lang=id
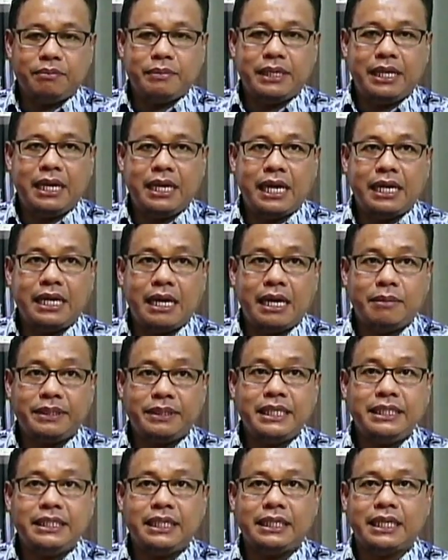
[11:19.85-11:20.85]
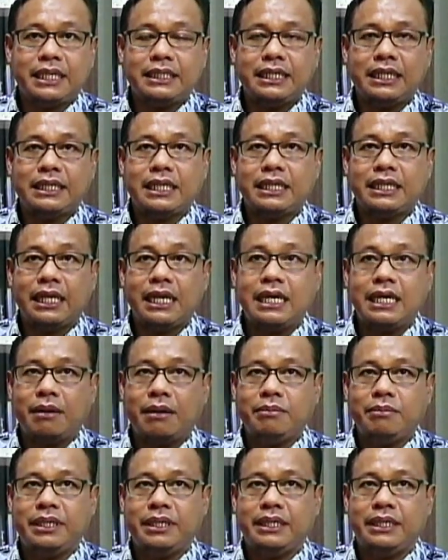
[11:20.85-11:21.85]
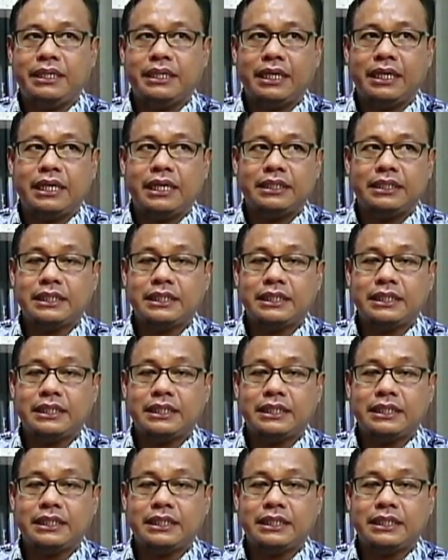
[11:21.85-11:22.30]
padahal ada absennya ternyata terekam di eh,